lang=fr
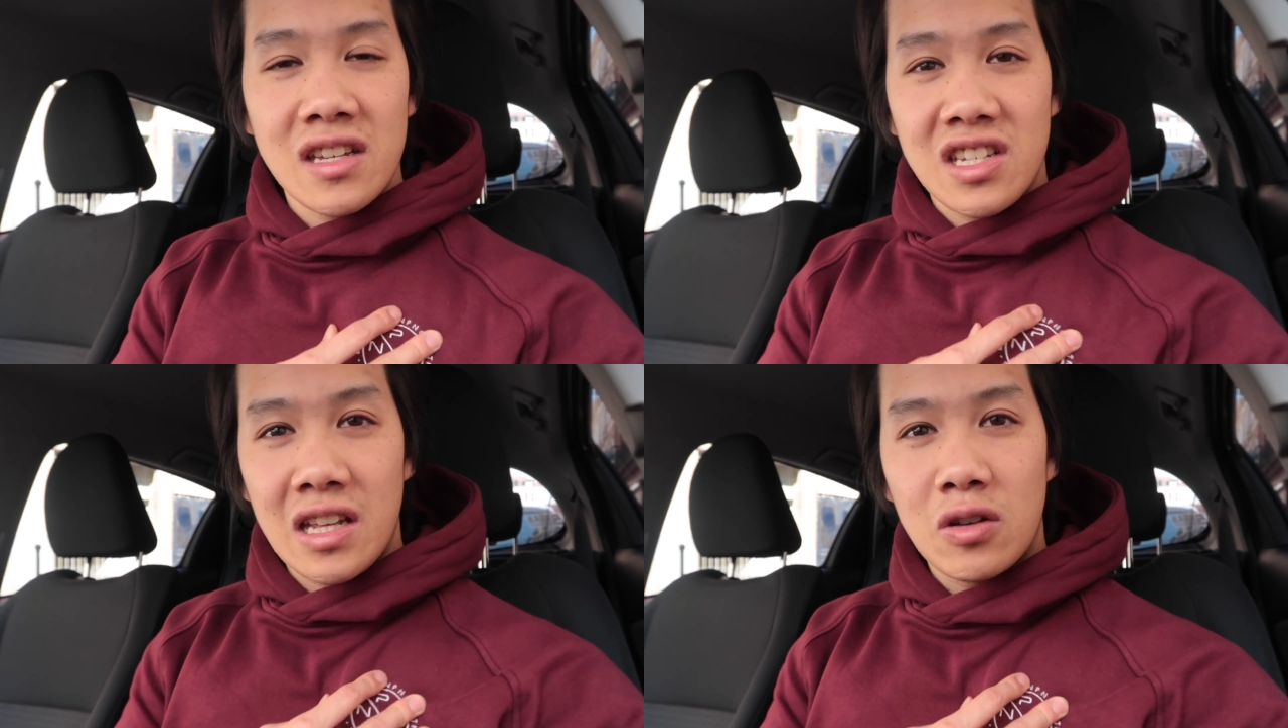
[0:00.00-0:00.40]

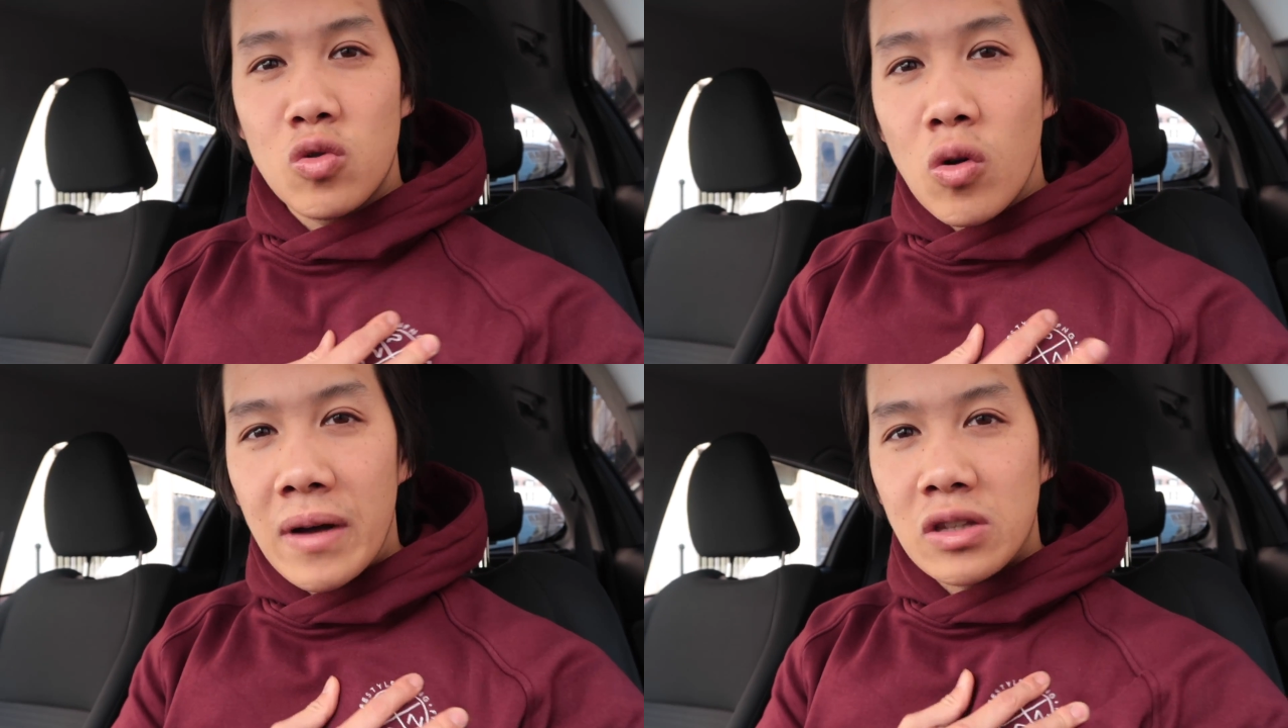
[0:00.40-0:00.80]
J'ai des
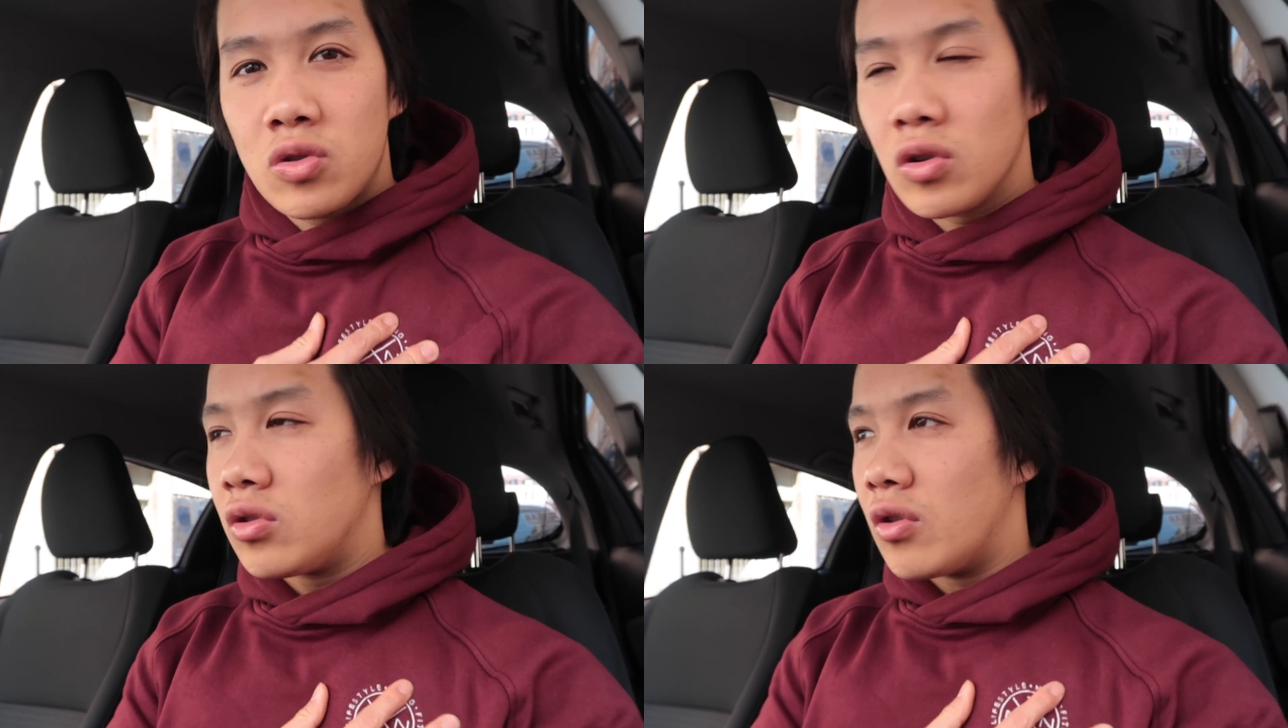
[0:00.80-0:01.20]

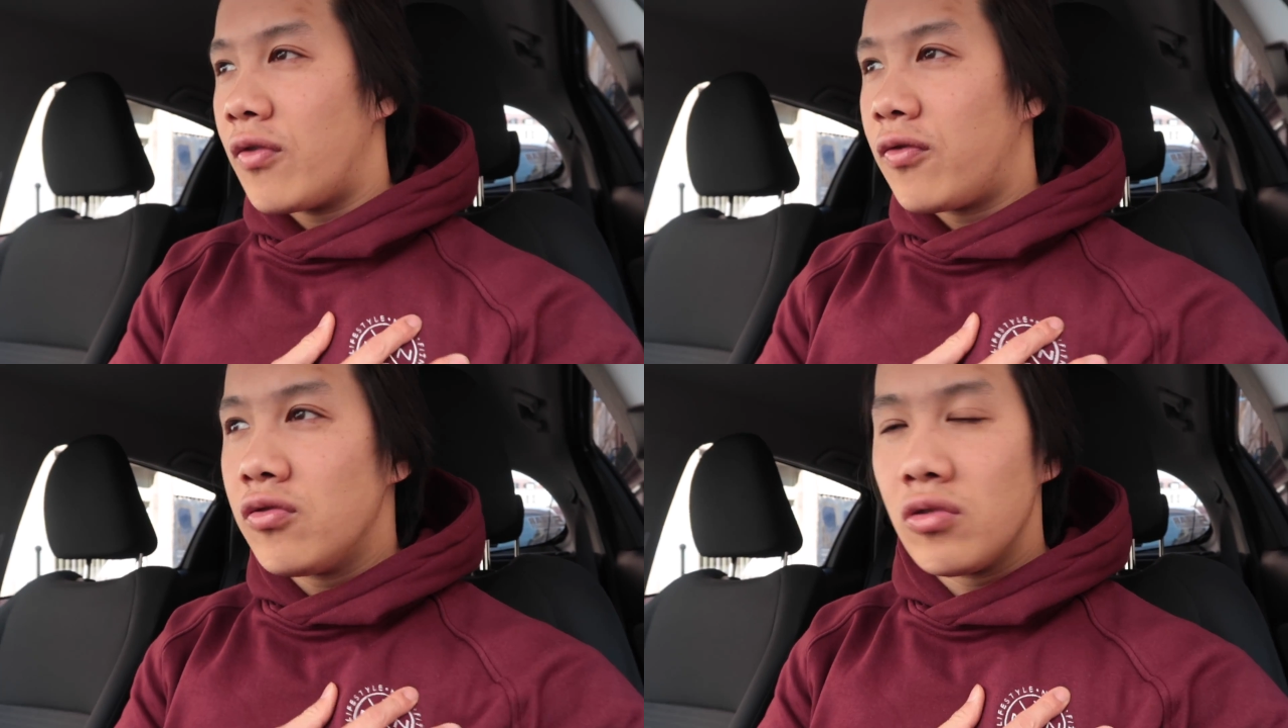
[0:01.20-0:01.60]
courbatures de
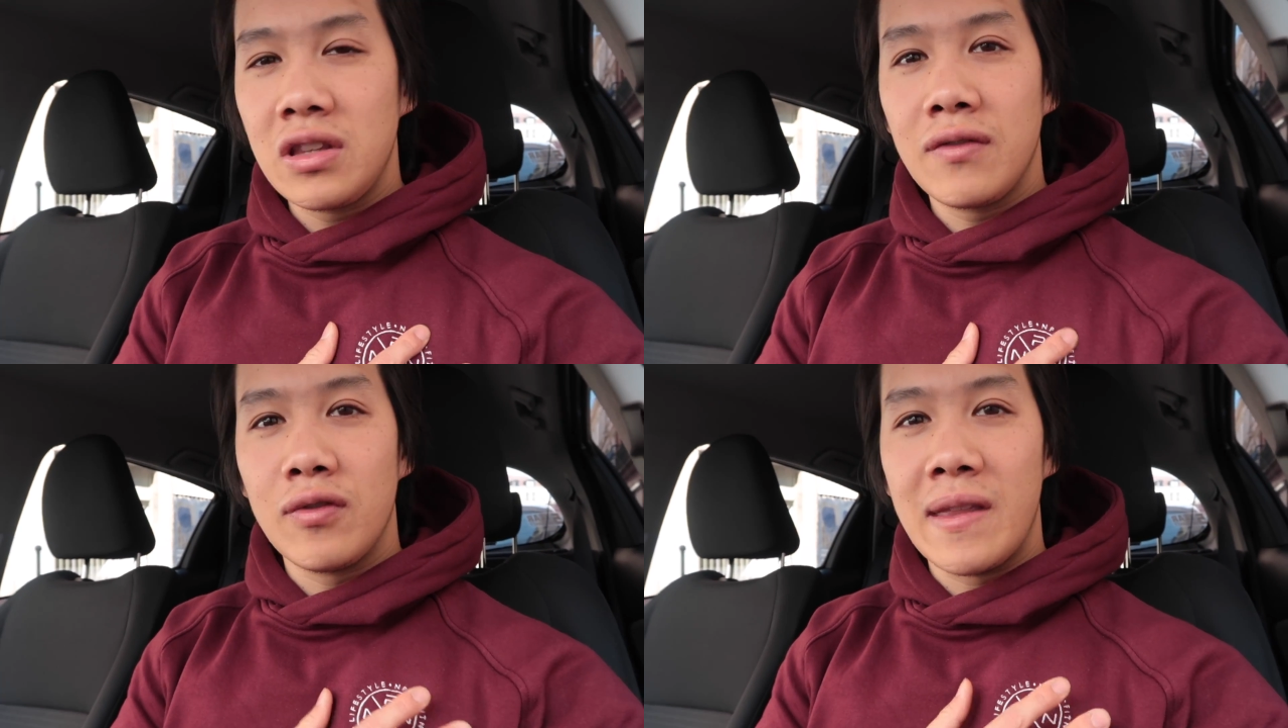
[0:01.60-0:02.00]
fou au
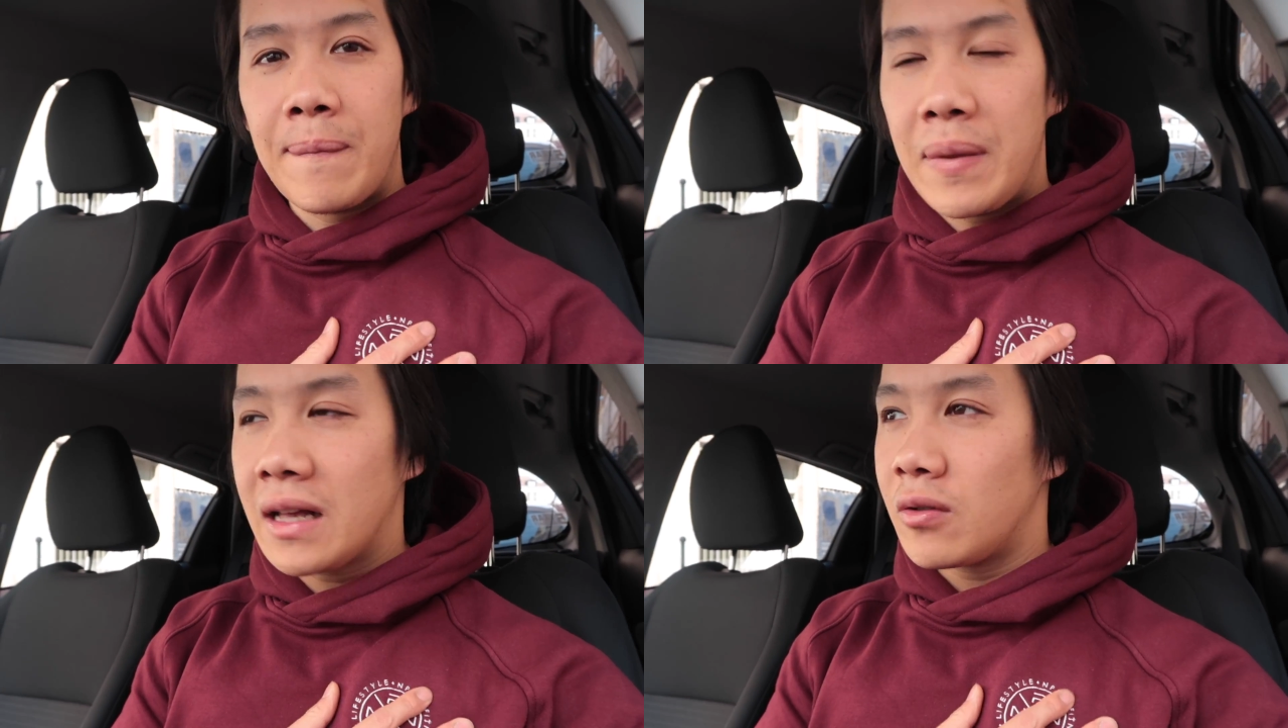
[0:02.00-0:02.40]
niveau des
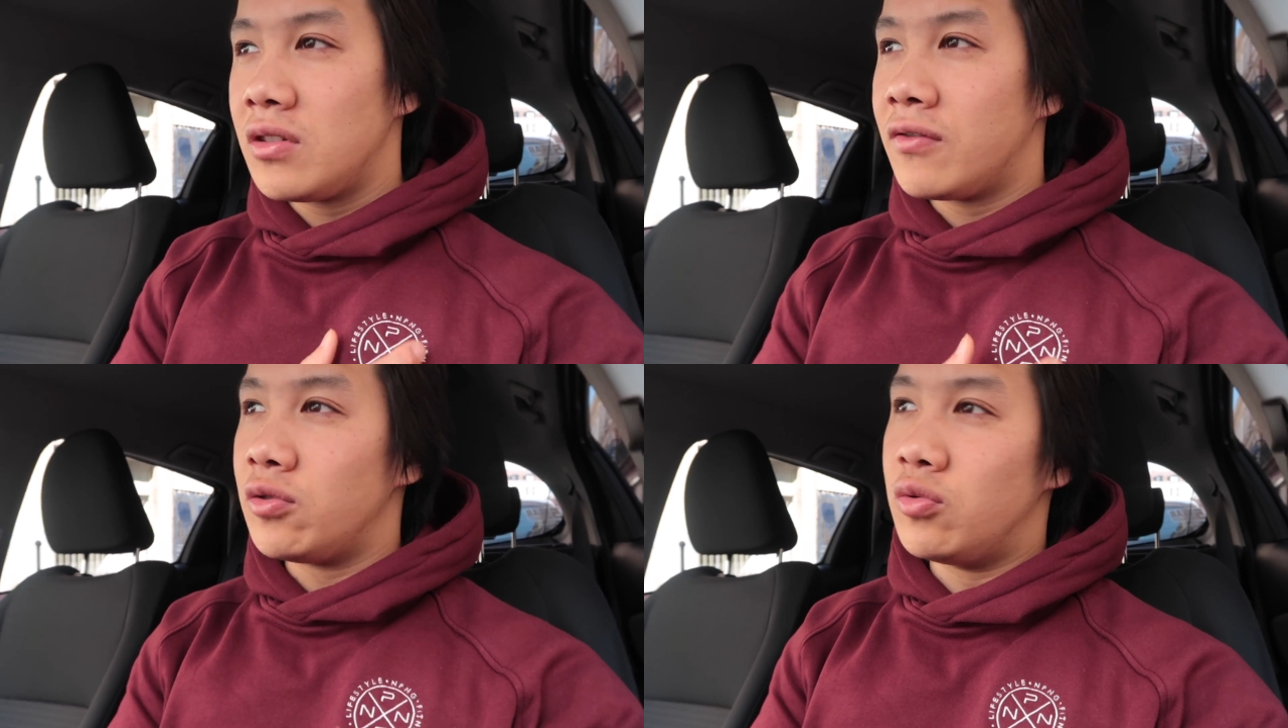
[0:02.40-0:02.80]
pecs, au
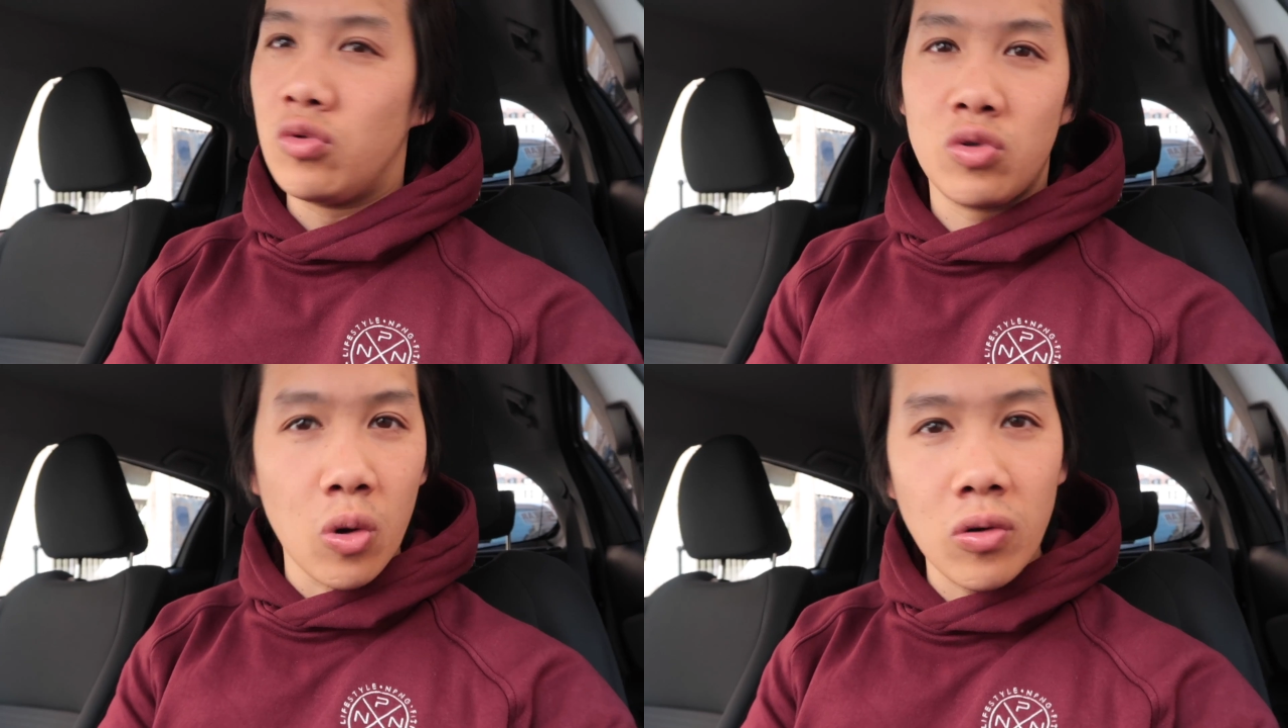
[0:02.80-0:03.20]
niveau du
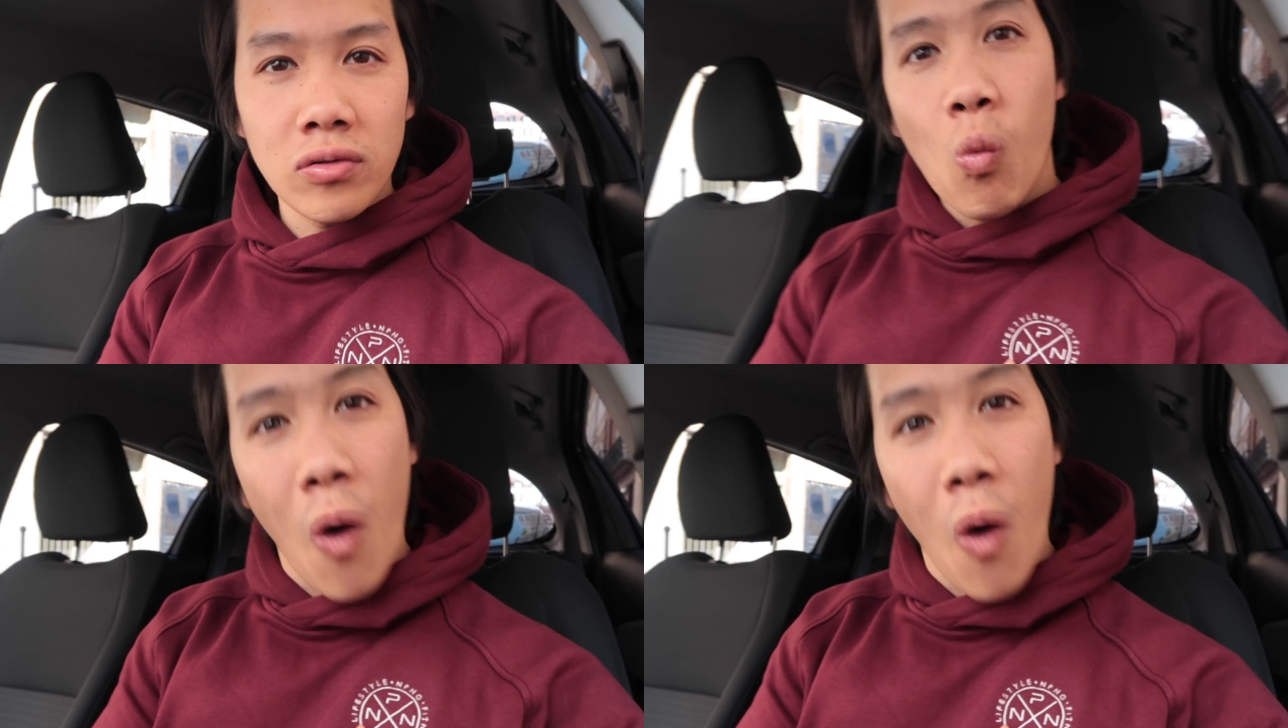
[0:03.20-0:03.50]
dos.